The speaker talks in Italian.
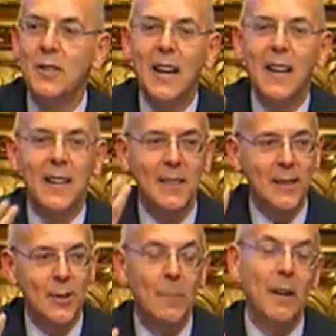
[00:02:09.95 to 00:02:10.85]

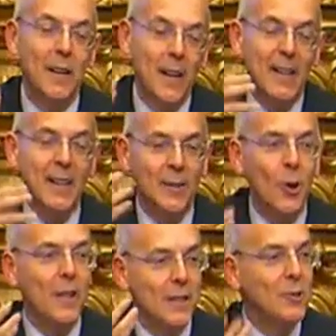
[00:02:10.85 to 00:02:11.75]
architett- le barriere
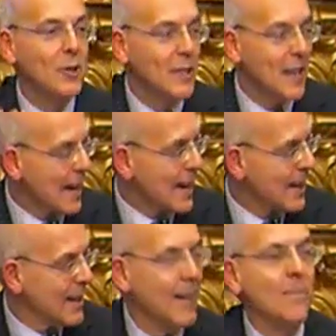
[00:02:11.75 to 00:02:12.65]
architettoniche digitali
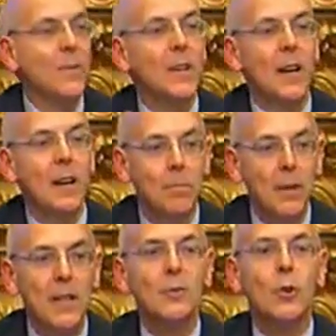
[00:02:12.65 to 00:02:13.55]
che
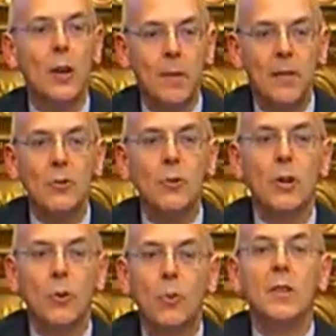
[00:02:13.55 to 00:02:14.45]
impediscono alle persone
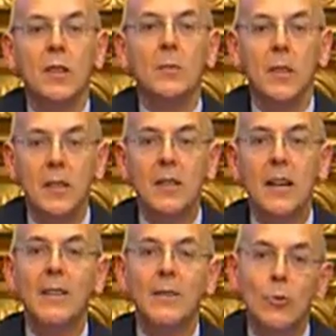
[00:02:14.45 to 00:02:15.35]
con
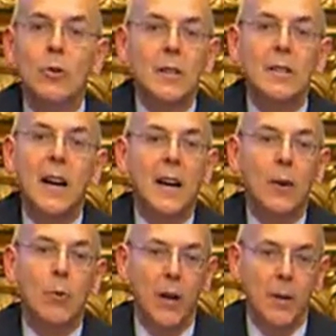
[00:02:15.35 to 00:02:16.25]
disabilità di utilizzare il
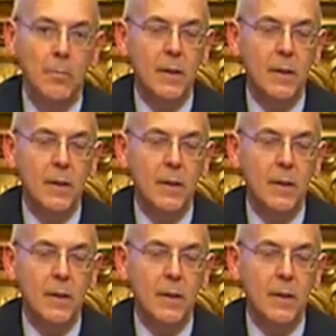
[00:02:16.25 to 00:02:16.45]
web.